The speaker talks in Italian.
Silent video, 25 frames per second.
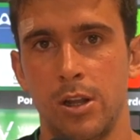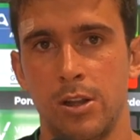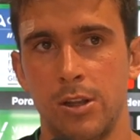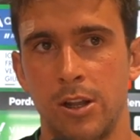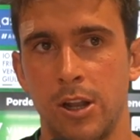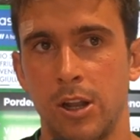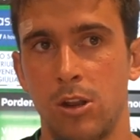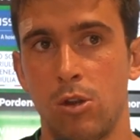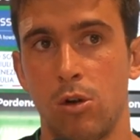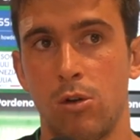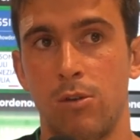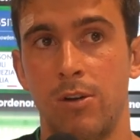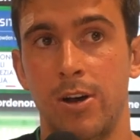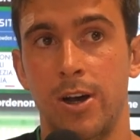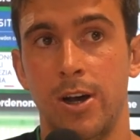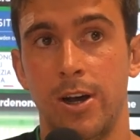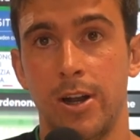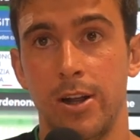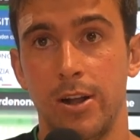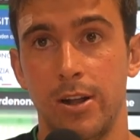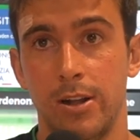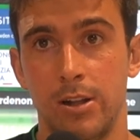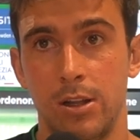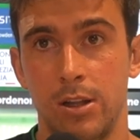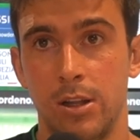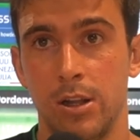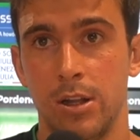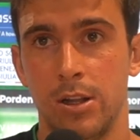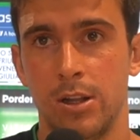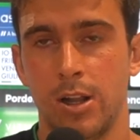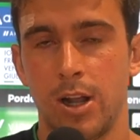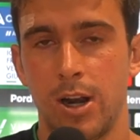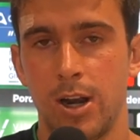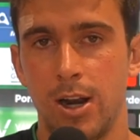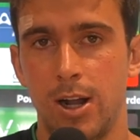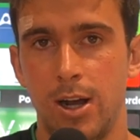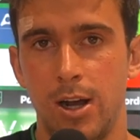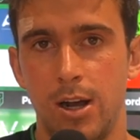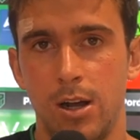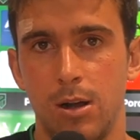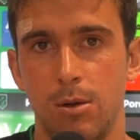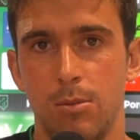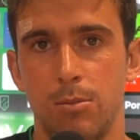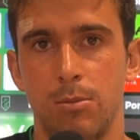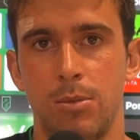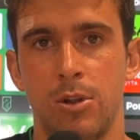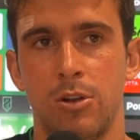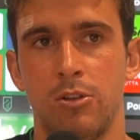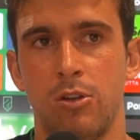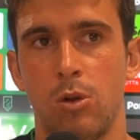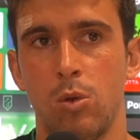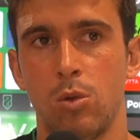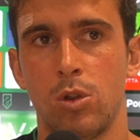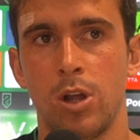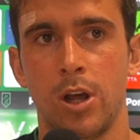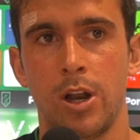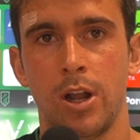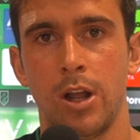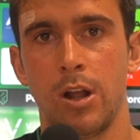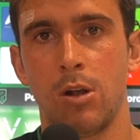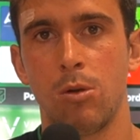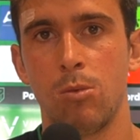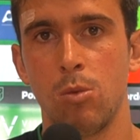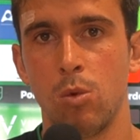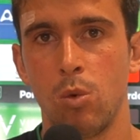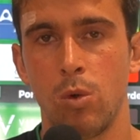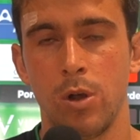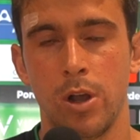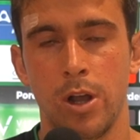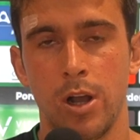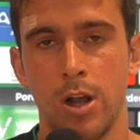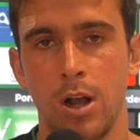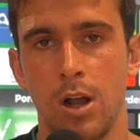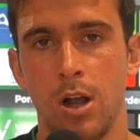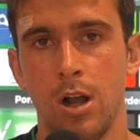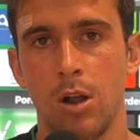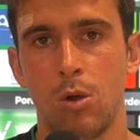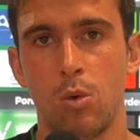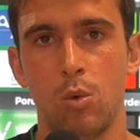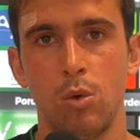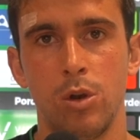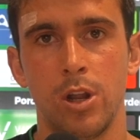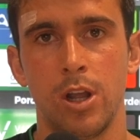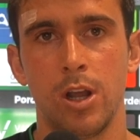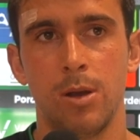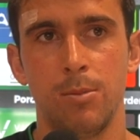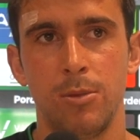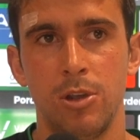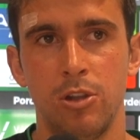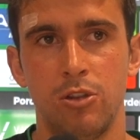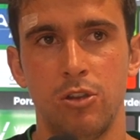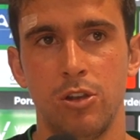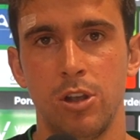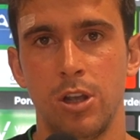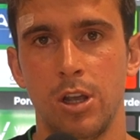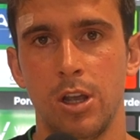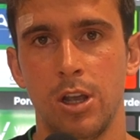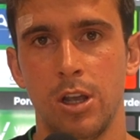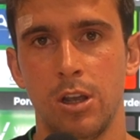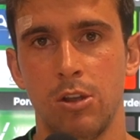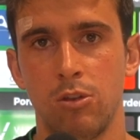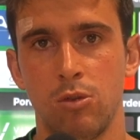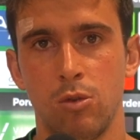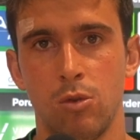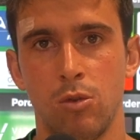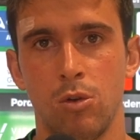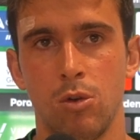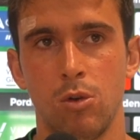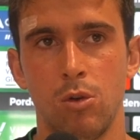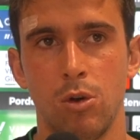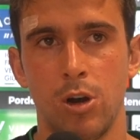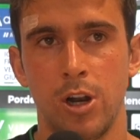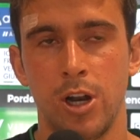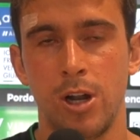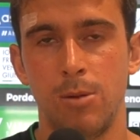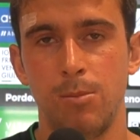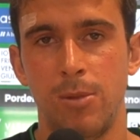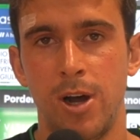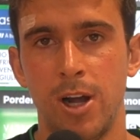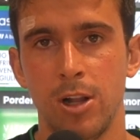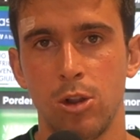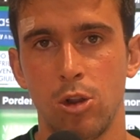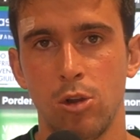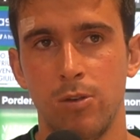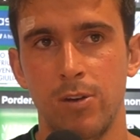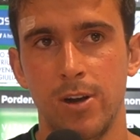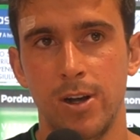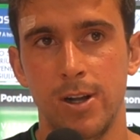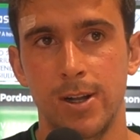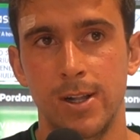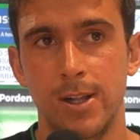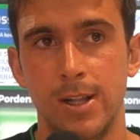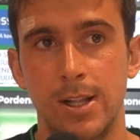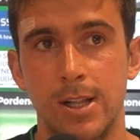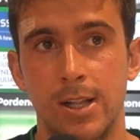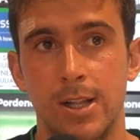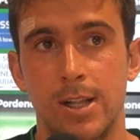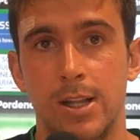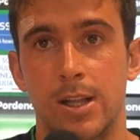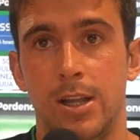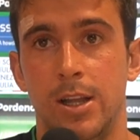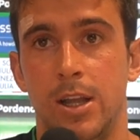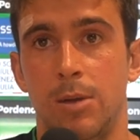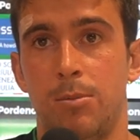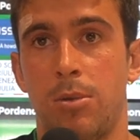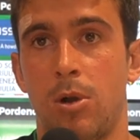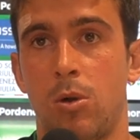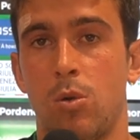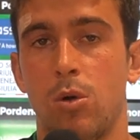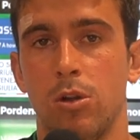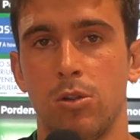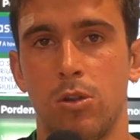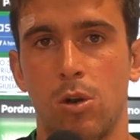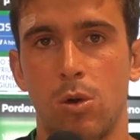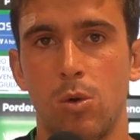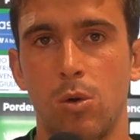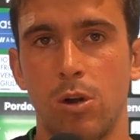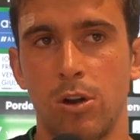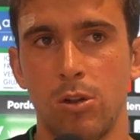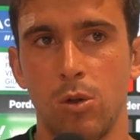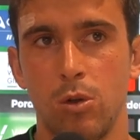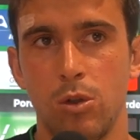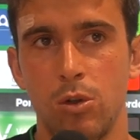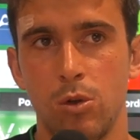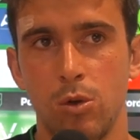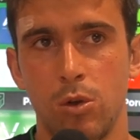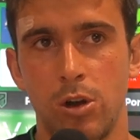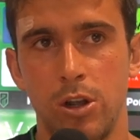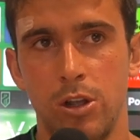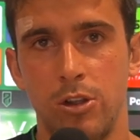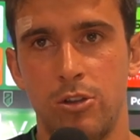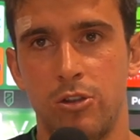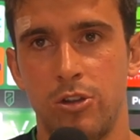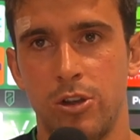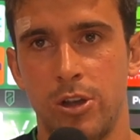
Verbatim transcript: di ritrovare, di andare là per salutare comunque alcuni amici che sono ancora nel Mantova. Per quanto riguarda Juric